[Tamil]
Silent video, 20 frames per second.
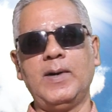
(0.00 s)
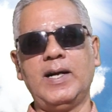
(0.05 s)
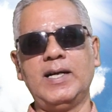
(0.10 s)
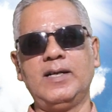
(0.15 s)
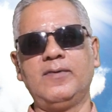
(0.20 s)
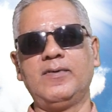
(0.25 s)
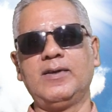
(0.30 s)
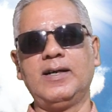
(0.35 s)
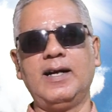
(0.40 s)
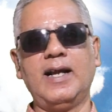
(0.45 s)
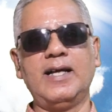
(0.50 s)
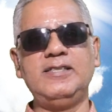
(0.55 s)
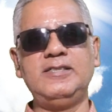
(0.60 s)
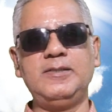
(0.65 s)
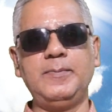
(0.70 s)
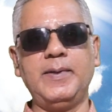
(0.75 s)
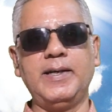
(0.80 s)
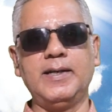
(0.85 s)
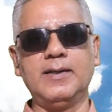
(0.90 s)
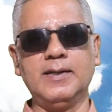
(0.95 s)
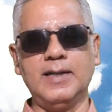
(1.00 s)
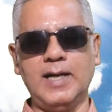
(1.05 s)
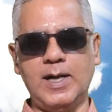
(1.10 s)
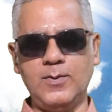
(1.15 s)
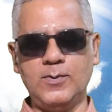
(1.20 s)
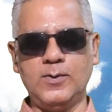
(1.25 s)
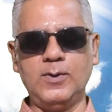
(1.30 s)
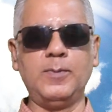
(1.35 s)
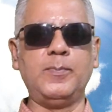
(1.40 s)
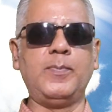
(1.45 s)
பாண்டவர்கள் அஞ்சு பேர்
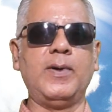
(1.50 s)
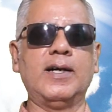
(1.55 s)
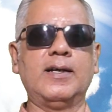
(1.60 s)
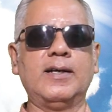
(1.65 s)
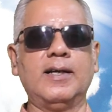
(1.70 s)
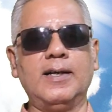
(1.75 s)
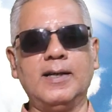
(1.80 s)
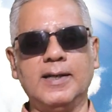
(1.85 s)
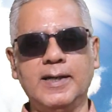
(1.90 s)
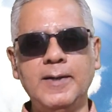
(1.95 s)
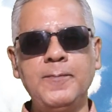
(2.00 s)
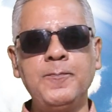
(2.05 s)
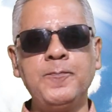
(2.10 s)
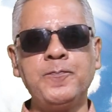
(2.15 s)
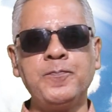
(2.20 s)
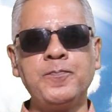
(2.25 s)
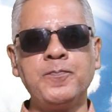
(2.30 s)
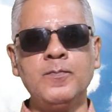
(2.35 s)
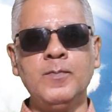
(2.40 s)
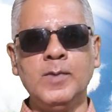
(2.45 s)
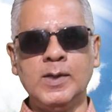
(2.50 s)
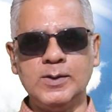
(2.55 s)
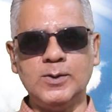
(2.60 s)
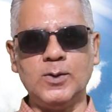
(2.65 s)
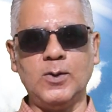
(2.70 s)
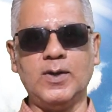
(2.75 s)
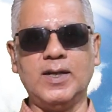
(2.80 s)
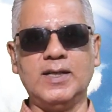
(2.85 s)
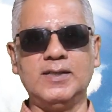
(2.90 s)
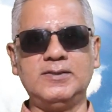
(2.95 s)
அவங்களும் பார்க்கறாங்க
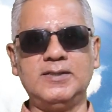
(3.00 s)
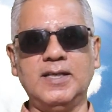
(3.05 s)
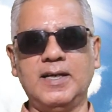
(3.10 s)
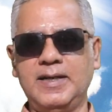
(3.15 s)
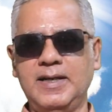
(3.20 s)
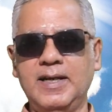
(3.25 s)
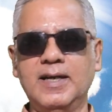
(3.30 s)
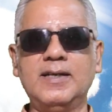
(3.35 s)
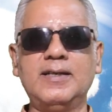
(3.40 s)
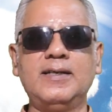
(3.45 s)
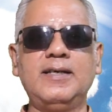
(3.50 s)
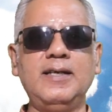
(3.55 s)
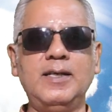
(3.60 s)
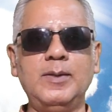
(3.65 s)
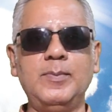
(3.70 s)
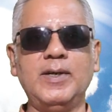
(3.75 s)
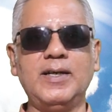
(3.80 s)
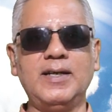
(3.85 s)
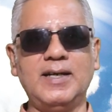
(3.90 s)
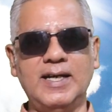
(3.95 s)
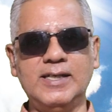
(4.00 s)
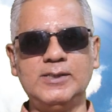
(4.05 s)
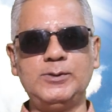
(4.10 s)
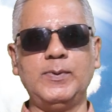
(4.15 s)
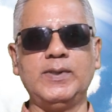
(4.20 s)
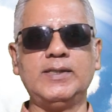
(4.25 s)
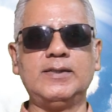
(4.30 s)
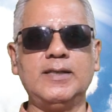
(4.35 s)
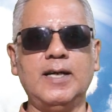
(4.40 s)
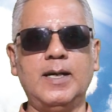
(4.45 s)
துரோணாச்சாரியார் கிருபர்
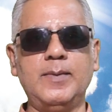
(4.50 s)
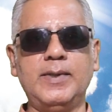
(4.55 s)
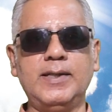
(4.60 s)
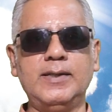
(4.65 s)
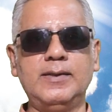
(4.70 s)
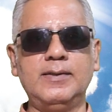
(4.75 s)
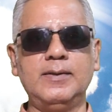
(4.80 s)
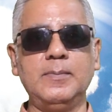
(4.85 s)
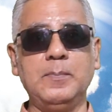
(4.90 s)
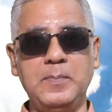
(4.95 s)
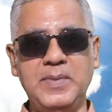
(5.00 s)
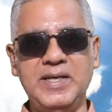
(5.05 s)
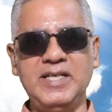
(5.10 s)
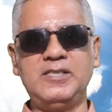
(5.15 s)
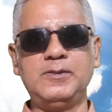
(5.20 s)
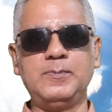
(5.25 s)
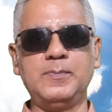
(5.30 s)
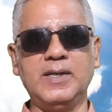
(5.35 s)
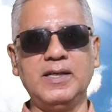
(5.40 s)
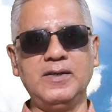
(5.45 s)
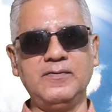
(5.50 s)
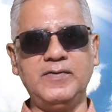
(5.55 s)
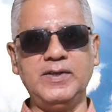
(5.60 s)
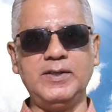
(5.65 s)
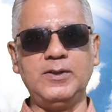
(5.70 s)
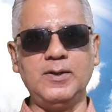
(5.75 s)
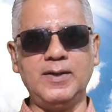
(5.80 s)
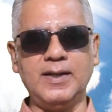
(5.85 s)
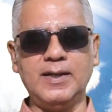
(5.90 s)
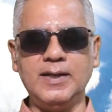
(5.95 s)
அஸ்வத்தாமன் பீஷ்மர்
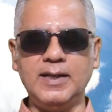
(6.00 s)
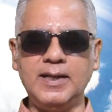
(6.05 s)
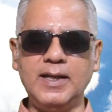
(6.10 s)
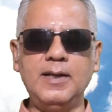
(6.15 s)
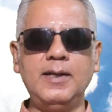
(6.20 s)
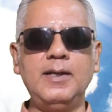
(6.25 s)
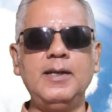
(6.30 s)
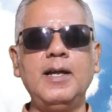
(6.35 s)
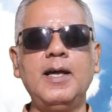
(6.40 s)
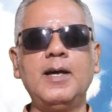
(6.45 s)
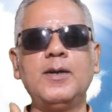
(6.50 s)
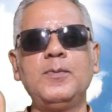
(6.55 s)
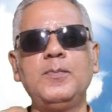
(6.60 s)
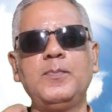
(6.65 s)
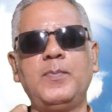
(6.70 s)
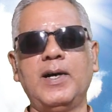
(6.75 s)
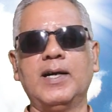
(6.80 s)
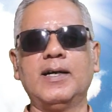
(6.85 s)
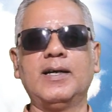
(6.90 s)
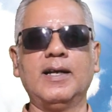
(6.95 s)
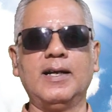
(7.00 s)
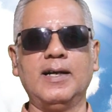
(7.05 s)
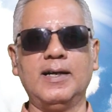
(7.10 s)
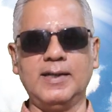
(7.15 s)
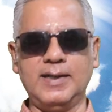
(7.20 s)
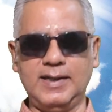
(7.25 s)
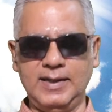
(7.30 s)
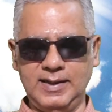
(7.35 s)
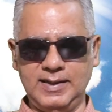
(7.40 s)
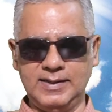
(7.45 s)
விதுரர் எல்லாரும்
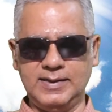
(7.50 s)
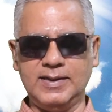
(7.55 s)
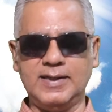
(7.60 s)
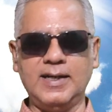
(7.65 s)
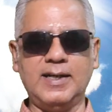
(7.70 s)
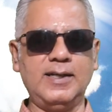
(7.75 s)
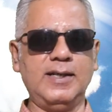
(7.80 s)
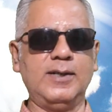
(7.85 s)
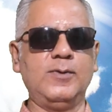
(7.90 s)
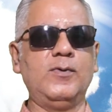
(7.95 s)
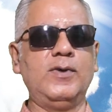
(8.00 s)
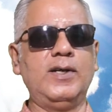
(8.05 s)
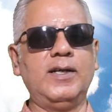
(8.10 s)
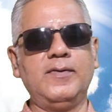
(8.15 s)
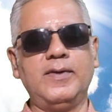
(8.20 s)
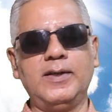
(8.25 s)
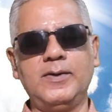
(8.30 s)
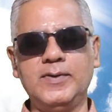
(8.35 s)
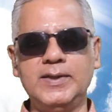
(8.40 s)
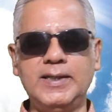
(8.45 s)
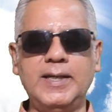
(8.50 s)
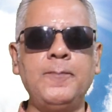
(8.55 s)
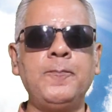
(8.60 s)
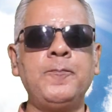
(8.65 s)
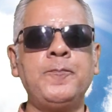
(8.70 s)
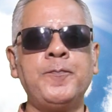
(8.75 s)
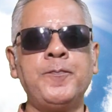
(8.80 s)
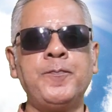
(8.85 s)
பார்க்கறாங்க இந்த கர்ணன் உள்ள வருவதை